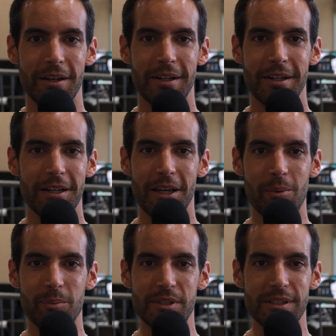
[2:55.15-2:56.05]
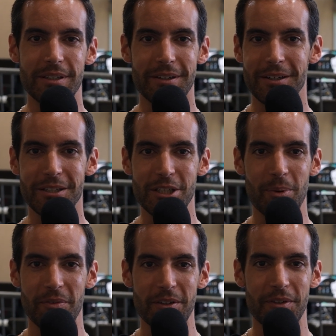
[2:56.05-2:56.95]
Et, et, même si
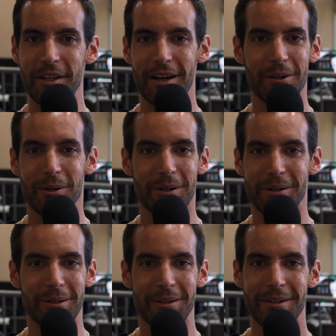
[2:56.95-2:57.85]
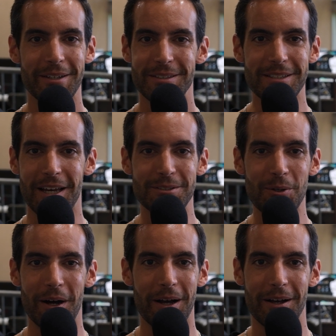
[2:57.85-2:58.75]
j'ai pas fait de finale ça
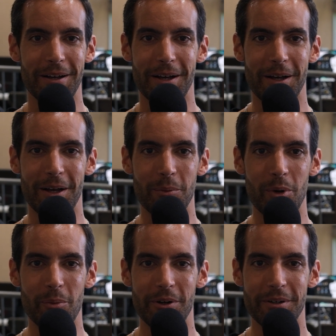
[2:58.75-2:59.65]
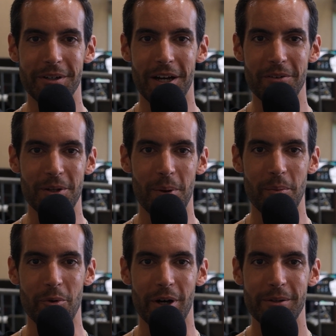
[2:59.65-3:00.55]
restera un, moment euh, gravé dans
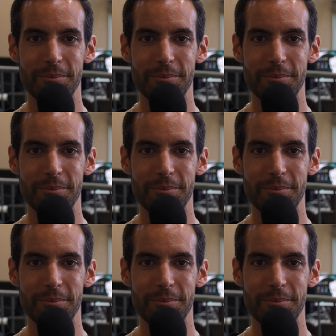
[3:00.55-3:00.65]
ma mémoire.